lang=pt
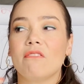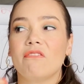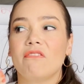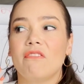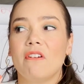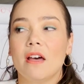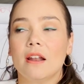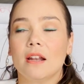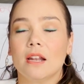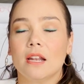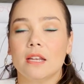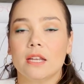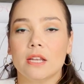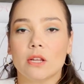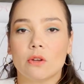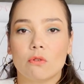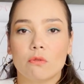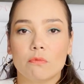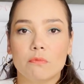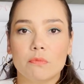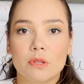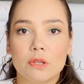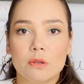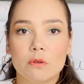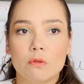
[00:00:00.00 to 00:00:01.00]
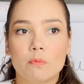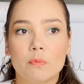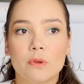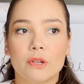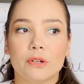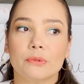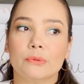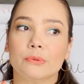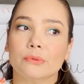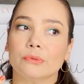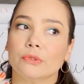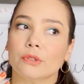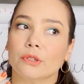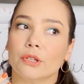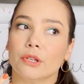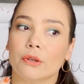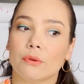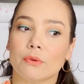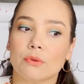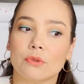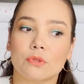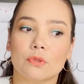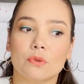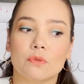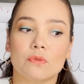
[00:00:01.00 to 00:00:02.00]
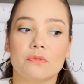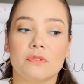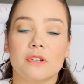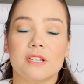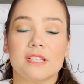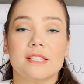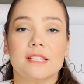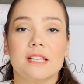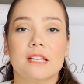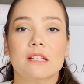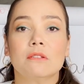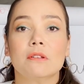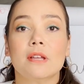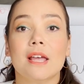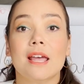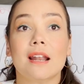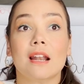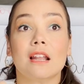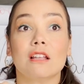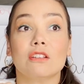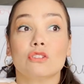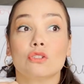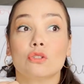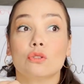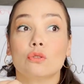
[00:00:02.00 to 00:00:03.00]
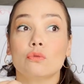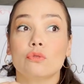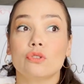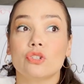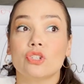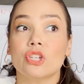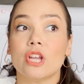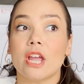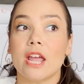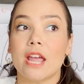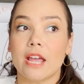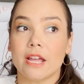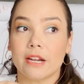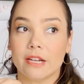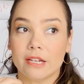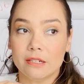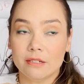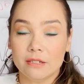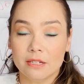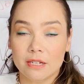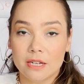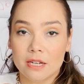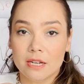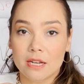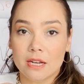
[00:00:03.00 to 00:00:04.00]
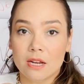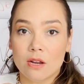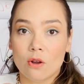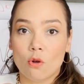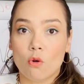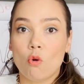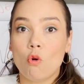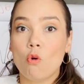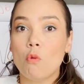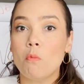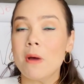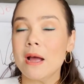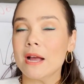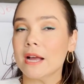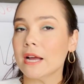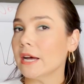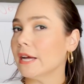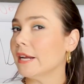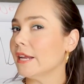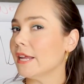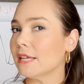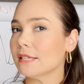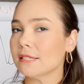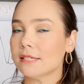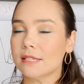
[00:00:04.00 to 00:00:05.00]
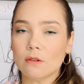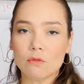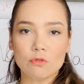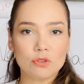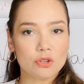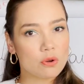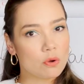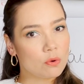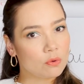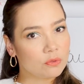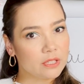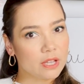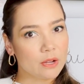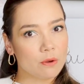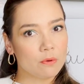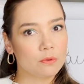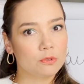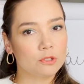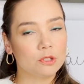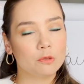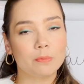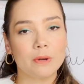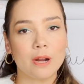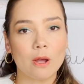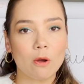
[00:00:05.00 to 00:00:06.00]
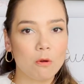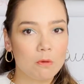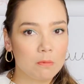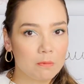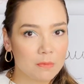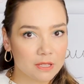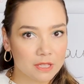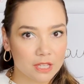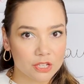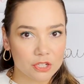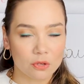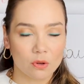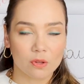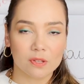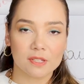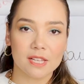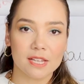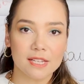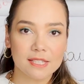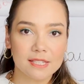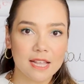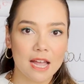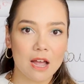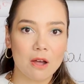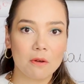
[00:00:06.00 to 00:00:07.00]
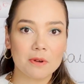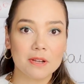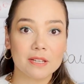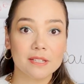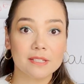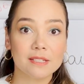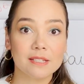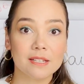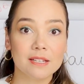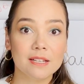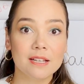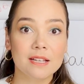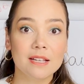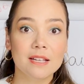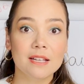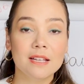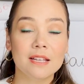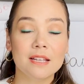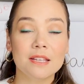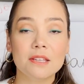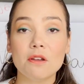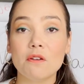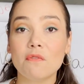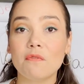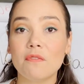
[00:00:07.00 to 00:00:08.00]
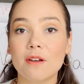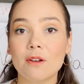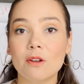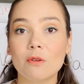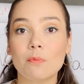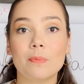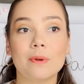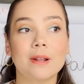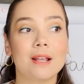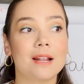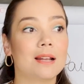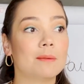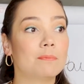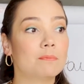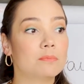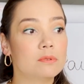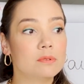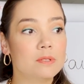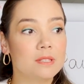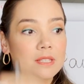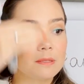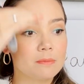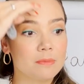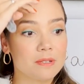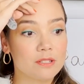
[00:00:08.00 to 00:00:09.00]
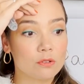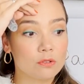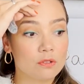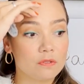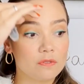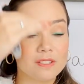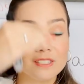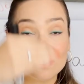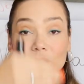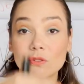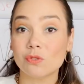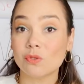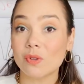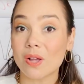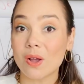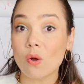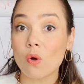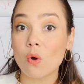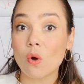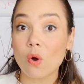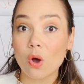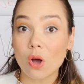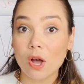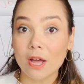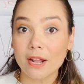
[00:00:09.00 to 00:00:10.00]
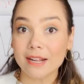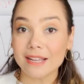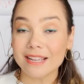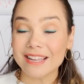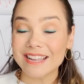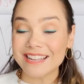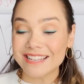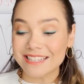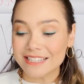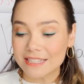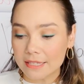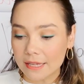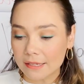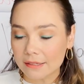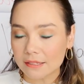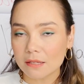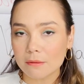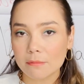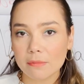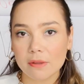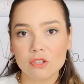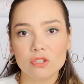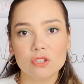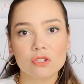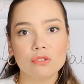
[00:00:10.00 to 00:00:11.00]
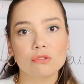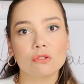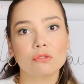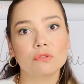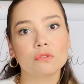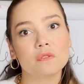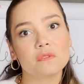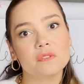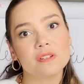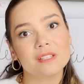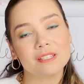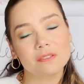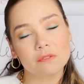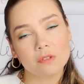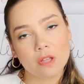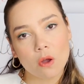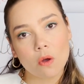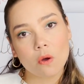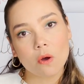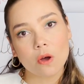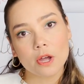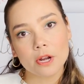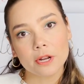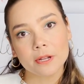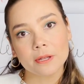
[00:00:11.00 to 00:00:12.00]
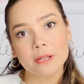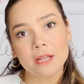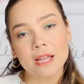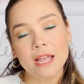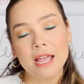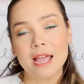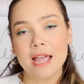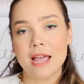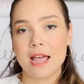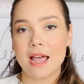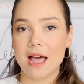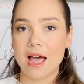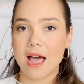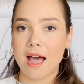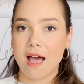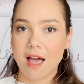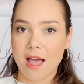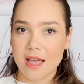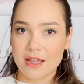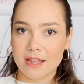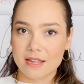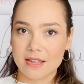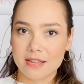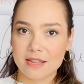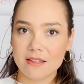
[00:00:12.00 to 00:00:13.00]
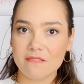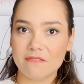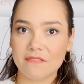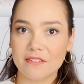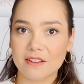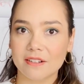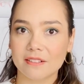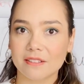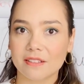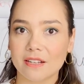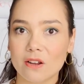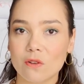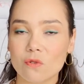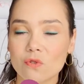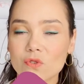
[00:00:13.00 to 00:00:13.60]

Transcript: fala ali comigo, pergunta o que eu estou fazendo, ela sugere uma criação de conteúdo para uma das nossas aulas. E eu falo para ela, putz, mas eu estou fazendo isso agora, é exatamente isso que eu estou fazendo agora. Aí vai entrar o